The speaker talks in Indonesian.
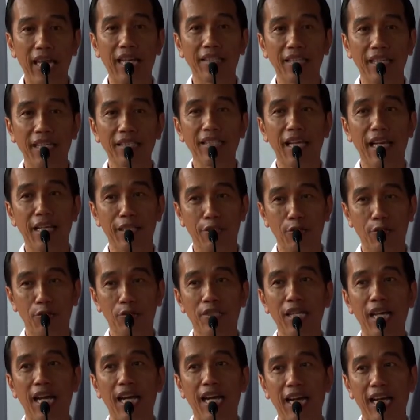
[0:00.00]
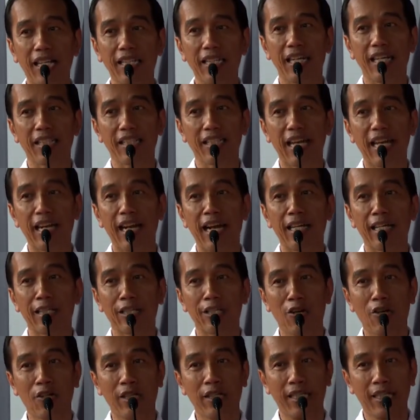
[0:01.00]
hanya satu, jangan ada yang
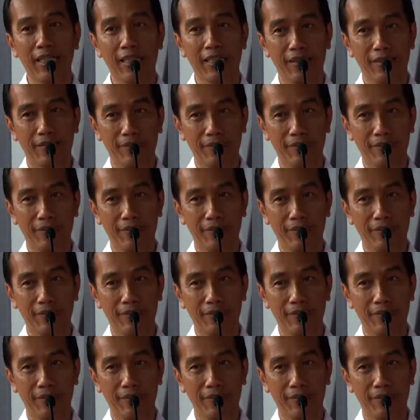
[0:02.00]
ngantongin